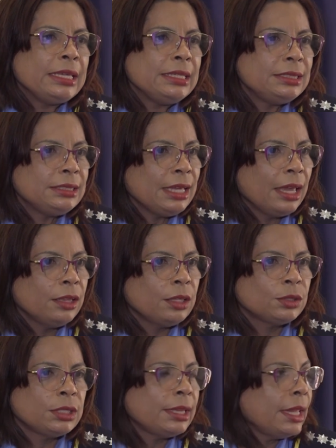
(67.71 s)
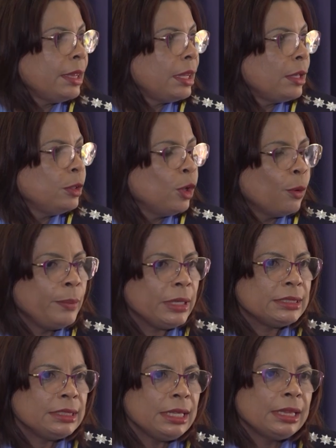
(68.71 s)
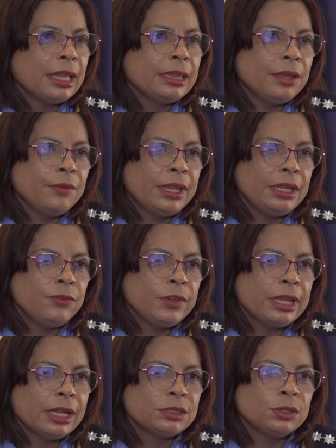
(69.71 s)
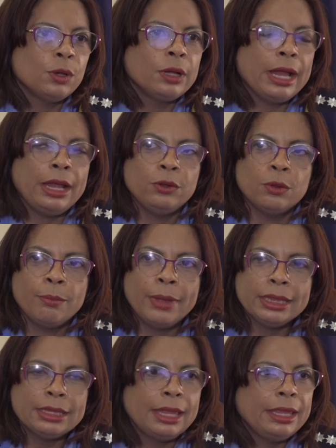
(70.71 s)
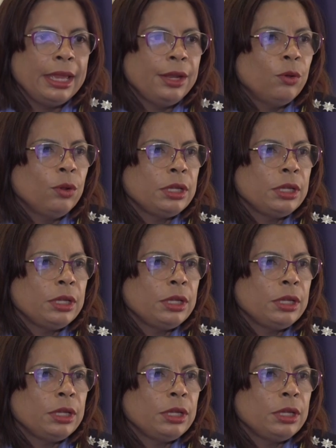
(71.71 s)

y 172 visitas de verificación a los mataderos